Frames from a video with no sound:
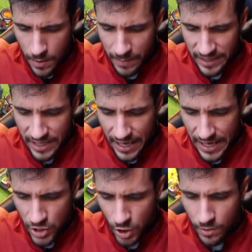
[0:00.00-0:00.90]
Machacar
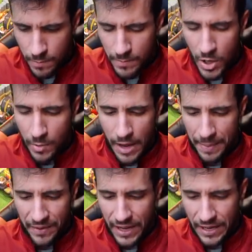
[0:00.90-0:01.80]
eso. No voy a
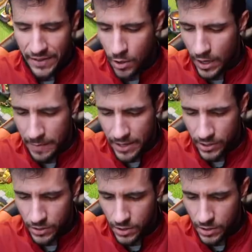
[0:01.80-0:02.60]
perder el dragón, hermano.